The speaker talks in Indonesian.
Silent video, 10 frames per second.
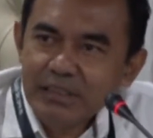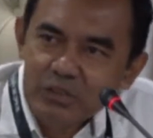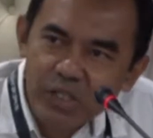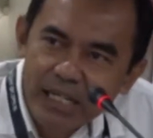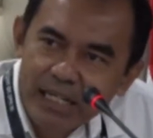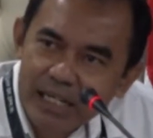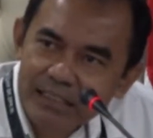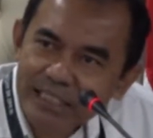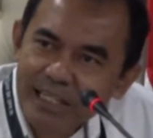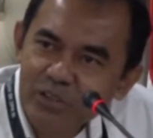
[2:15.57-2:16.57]
Itu
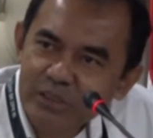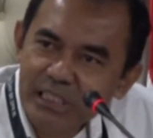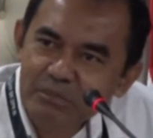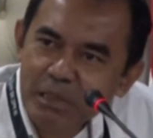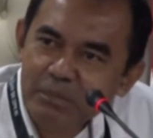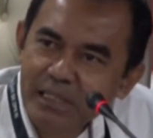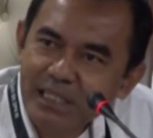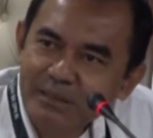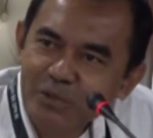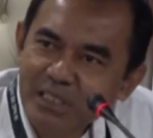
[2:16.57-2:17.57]
gara-gara jadul jadi bapak
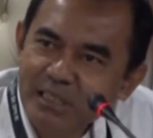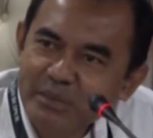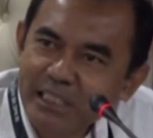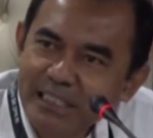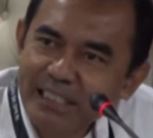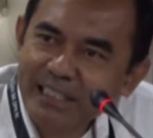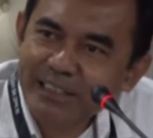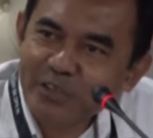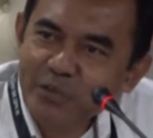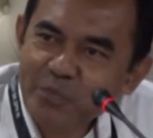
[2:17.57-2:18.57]
dan ibu tidak bisa lihat
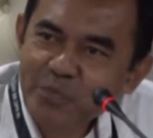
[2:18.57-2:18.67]
itu.